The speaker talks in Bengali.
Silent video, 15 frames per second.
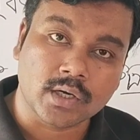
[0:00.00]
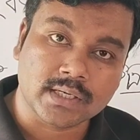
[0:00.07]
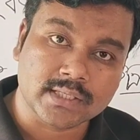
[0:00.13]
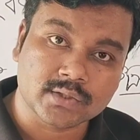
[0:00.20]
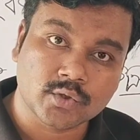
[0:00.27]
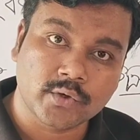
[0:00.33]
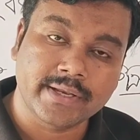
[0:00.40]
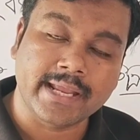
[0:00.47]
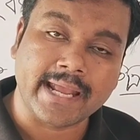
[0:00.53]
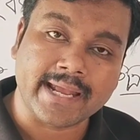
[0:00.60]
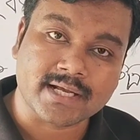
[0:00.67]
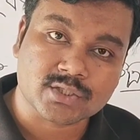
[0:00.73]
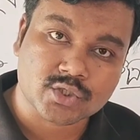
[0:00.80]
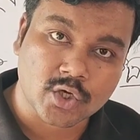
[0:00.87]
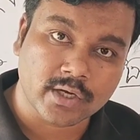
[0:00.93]
ঘণ্টার ধ্বনি
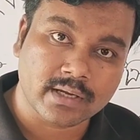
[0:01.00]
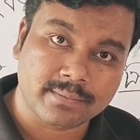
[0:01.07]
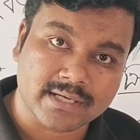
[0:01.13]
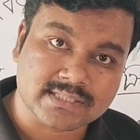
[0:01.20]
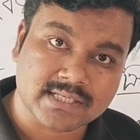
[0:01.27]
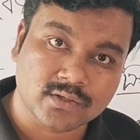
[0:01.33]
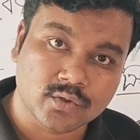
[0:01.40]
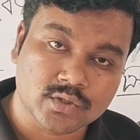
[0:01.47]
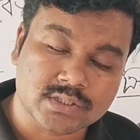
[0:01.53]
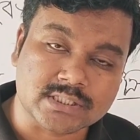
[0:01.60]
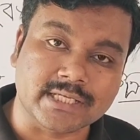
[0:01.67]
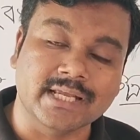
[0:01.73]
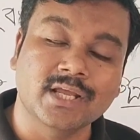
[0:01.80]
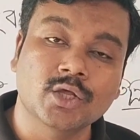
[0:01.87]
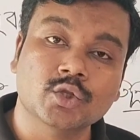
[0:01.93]
একসঙ্গে বাজানো
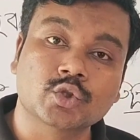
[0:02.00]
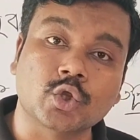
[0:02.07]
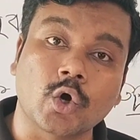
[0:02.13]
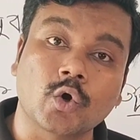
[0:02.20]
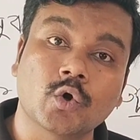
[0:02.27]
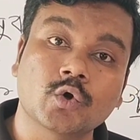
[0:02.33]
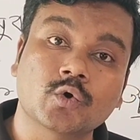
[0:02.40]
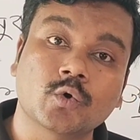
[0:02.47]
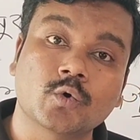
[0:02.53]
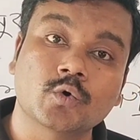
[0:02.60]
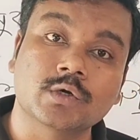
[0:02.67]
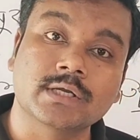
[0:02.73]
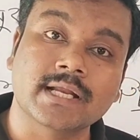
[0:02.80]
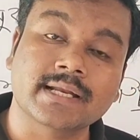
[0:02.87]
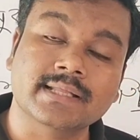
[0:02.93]
হচ্ছে তখন
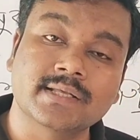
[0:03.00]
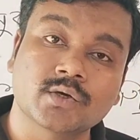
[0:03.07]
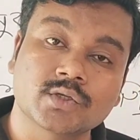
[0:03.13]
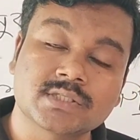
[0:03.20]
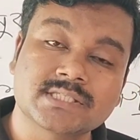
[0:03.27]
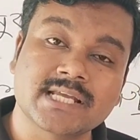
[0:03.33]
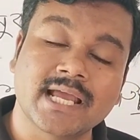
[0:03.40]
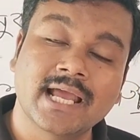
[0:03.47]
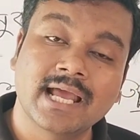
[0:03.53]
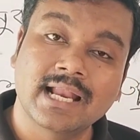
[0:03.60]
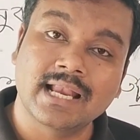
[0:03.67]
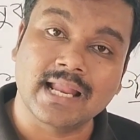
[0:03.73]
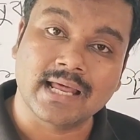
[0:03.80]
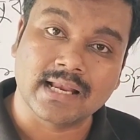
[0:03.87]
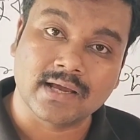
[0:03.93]
কুকুরটার কি হচ্ছে
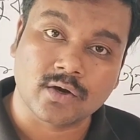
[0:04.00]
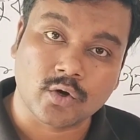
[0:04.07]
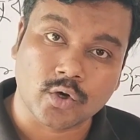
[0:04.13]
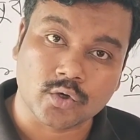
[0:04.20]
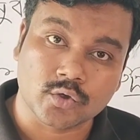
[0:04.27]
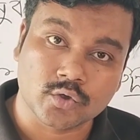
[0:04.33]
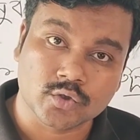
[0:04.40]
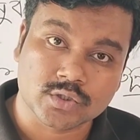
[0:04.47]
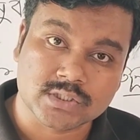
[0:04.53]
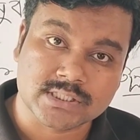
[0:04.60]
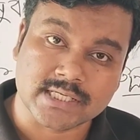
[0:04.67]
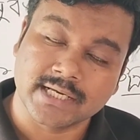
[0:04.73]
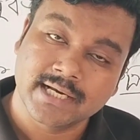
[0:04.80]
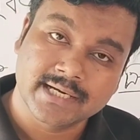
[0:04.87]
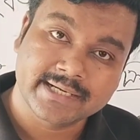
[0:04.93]
লালাক্ষরণ
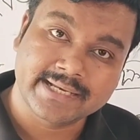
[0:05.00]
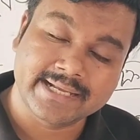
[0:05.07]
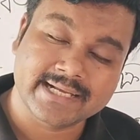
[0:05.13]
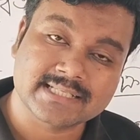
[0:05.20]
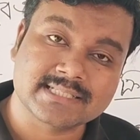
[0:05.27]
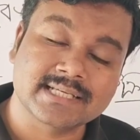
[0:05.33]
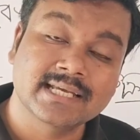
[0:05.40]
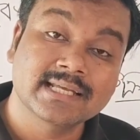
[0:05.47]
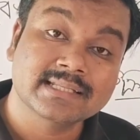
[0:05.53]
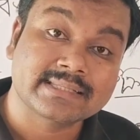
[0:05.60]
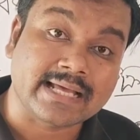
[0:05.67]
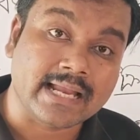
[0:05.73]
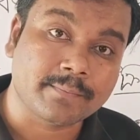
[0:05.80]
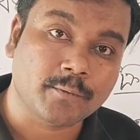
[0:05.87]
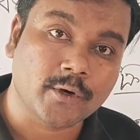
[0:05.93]
হচ্ছে ঠিক আছে
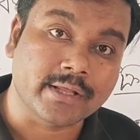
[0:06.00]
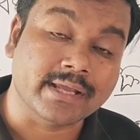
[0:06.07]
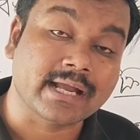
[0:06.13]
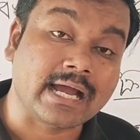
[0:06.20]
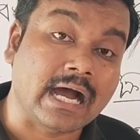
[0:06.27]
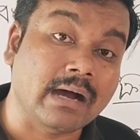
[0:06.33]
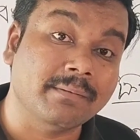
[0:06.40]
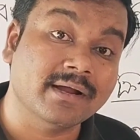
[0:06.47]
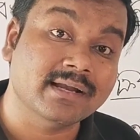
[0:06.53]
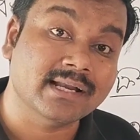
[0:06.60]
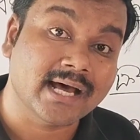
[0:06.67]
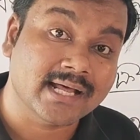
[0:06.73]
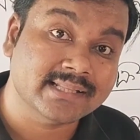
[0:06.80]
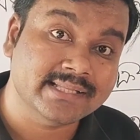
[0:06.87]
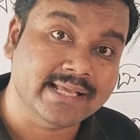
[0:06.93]
তারপরে খাবার
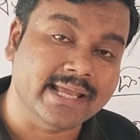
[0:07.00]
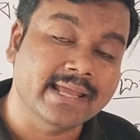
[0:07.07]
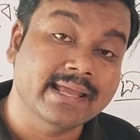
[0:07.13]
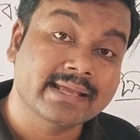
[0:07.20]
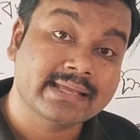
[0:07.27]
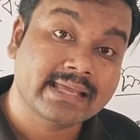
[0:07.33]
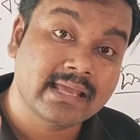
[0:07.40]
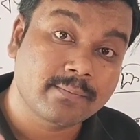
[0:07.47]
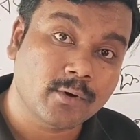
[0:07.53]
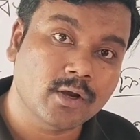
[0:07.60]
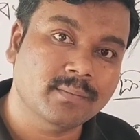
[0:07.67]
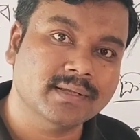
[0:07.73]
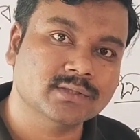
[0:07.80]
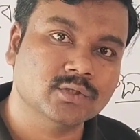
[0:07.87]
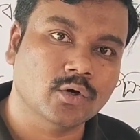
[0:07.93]
না দিয়ে
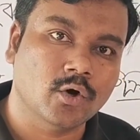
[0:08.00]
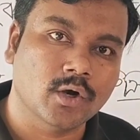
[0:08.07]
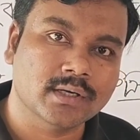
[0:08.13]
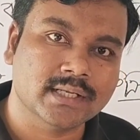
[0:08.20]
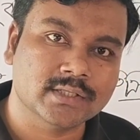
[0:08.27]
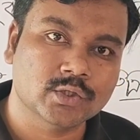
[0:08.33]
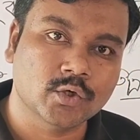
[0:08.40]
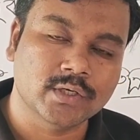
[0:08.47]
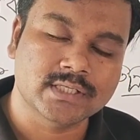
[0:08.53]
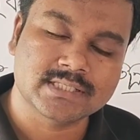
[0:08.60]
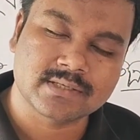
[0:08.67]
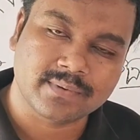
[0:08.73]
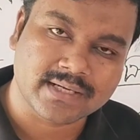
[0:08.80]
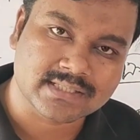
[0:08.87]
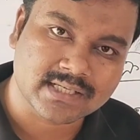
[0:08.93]
কেবলমাত্র ঘন্টার ধ্বনি
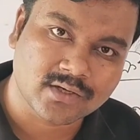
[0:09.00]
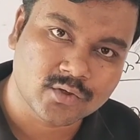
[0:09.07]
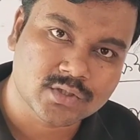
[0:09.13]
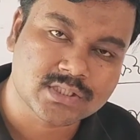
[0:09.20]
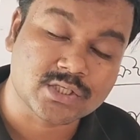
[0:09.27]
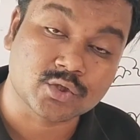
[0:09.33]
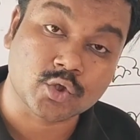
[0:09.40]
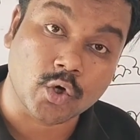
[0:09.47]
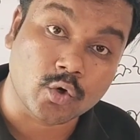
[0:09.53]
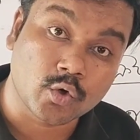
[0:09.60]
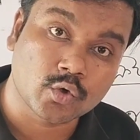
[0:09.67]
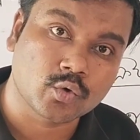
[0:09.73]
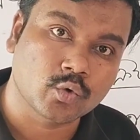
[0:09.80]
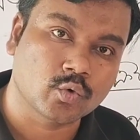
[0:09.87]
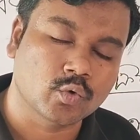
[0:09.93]
যে বাজানো হচ্ছে
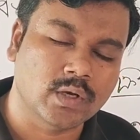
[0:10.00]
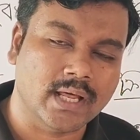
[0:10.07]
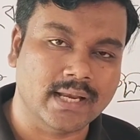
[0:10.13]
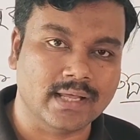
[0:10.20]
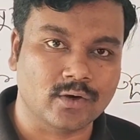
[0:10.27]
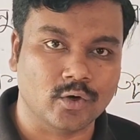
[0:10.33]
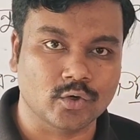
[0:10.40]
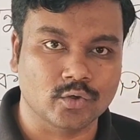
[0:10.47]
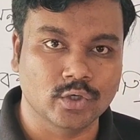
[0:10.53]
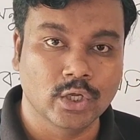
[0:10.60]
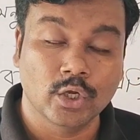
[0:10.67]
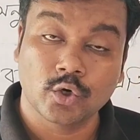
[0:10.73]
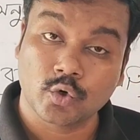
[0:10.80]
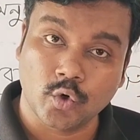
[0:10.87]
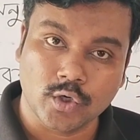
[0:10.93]
তখন কুকুর লালাকরণ
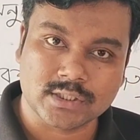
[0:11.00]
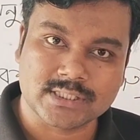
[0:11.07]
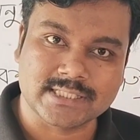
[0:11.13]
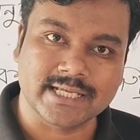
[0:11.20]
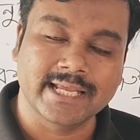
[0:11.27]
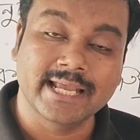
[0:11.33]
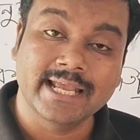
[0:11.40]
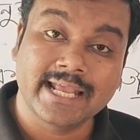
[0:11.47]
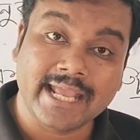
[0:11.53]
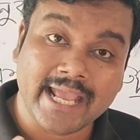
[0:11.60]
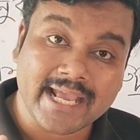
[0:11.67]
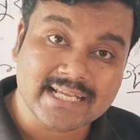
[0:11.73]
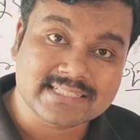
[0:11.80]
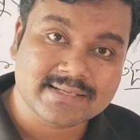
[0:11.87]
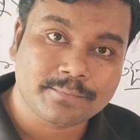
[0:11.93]
করছে
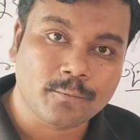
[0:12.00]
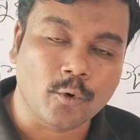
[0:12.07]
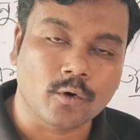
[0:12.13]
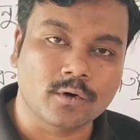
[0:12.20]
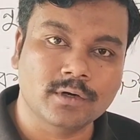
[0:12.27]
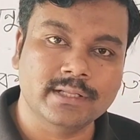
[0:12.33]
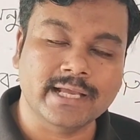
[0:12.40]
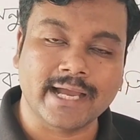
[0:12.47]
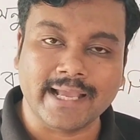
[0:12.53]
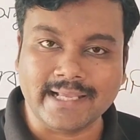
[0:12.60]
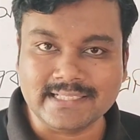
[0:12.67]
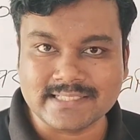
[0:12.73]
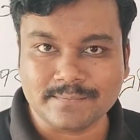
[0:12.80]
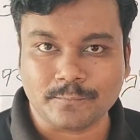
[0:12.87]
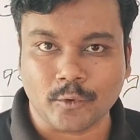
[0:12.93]
এই যে প্রক্রিয়া
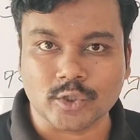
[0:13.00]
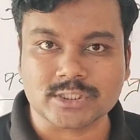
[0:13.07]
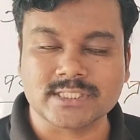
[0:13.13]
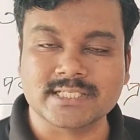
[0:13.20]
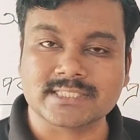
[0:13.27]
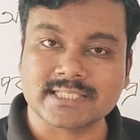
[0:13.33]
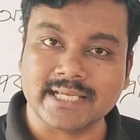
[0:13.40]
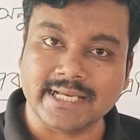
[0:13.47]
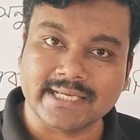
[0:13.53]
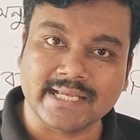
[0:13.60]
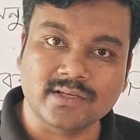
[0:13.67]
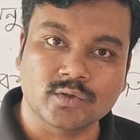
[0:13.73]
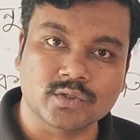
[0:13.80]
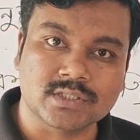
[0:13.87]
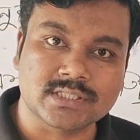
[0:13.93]
এই যে প্রসেস
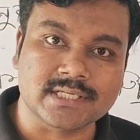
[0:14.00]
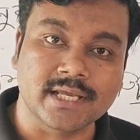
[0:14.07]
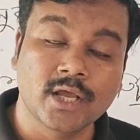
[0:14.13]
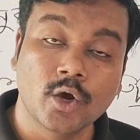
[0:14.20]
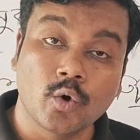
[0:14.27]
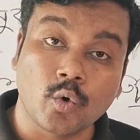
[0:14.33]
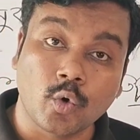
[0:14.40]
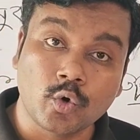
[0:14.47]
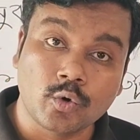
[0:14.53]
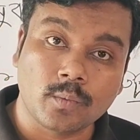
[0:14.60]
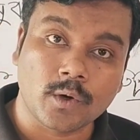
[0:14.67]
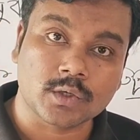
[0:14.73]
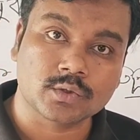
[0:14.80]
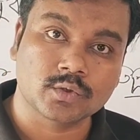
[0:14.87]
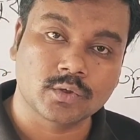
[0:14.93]
এটাই হচ্ছে
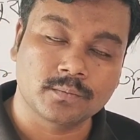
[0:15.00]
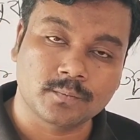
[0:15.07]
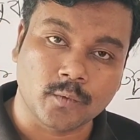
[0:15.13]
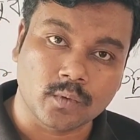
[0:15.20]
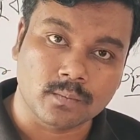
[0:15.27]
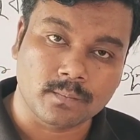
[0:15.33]
অনুবর্তন